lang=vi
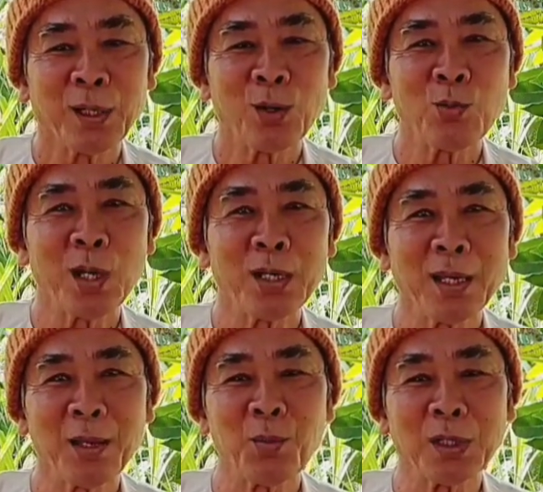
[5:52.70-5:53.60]
mình cũng
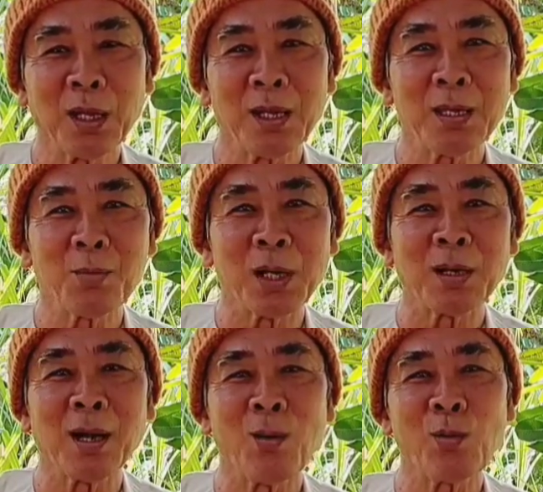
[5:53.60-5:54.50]
linh vậy mà tại vì
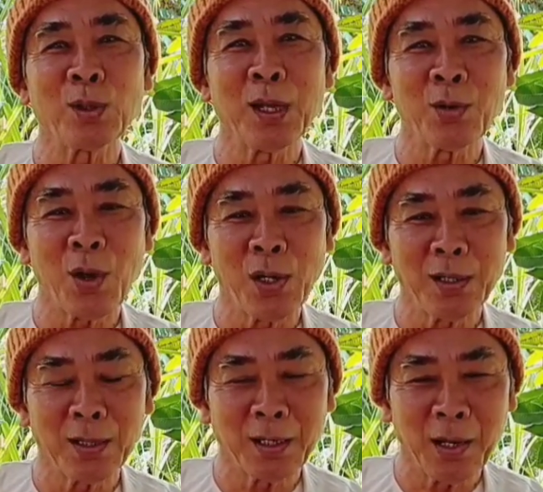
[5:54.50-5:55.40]
mình không có theo
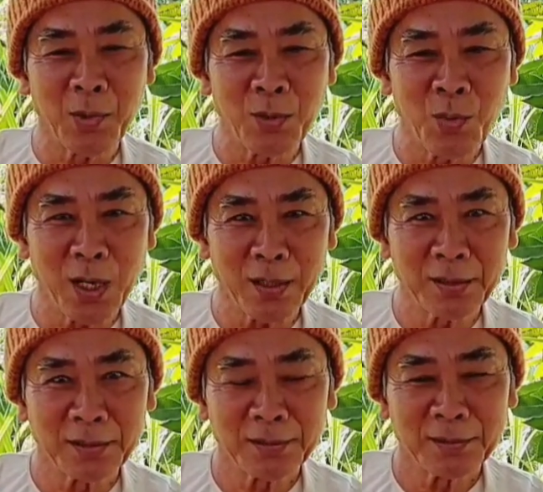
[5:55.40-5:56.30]
dõi thành ra mình không biết
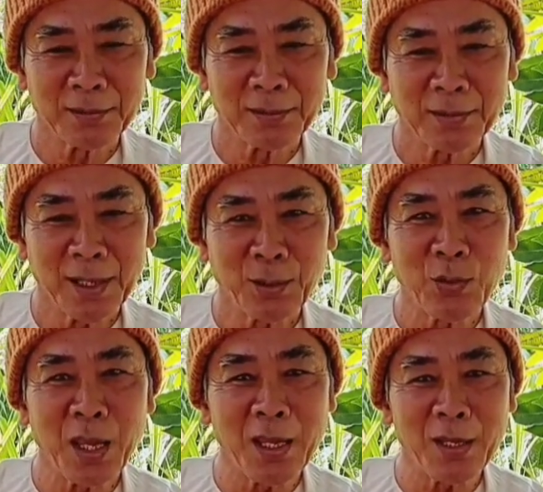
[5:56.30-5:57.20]
để
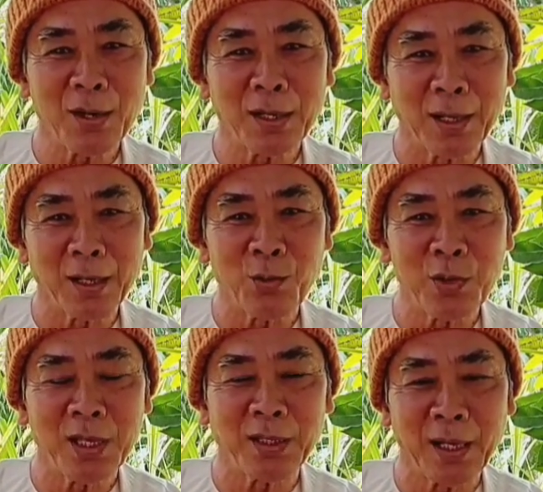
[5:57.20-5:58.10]
tôi chỉ cho cái này cho
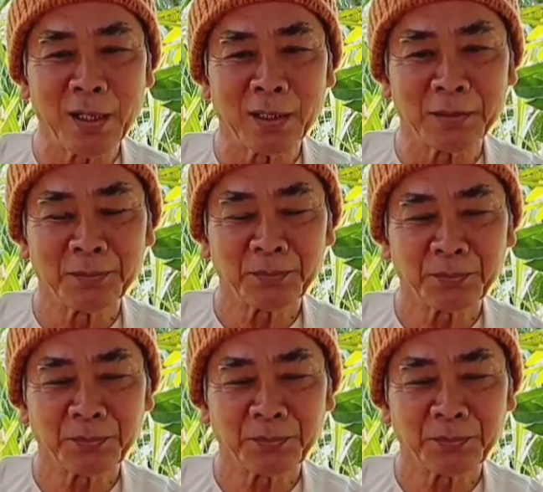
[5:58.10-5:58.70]
quý vị thấy nè